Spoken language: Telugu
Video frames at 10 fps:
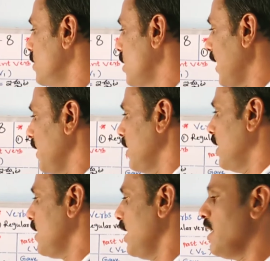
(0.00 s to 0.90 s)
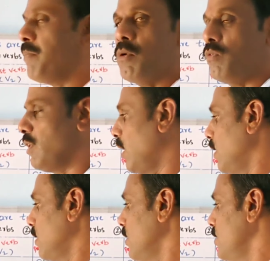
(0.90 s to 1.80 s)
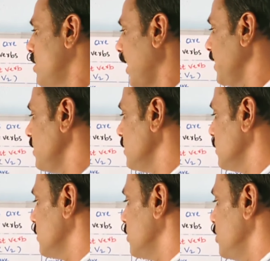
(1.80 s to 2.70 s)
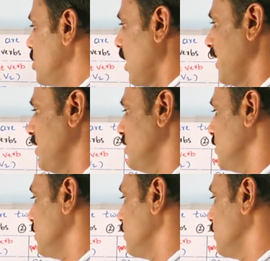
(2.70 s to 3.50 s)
డ్రై అంటే ఎండిపోవుట డ్రైడ్ డ్రైడ్